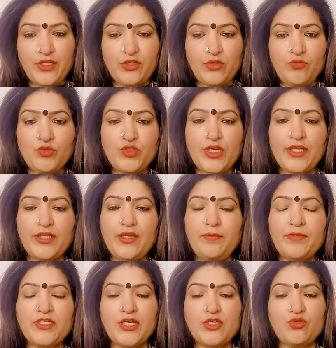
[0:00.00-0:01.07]
आता हूँ वो जाता है
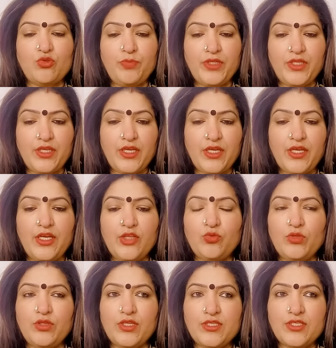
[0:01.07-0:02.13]
पचास रुपये देने के लिए तो
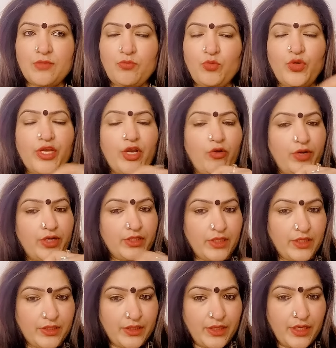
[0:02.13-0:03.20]
अंदर से एक बुढ़िया औरत
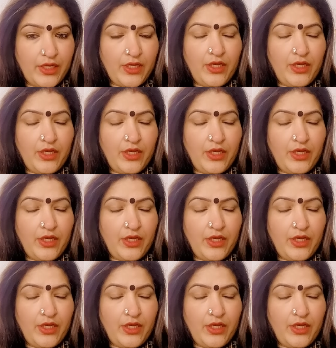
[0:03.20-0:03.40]
आती है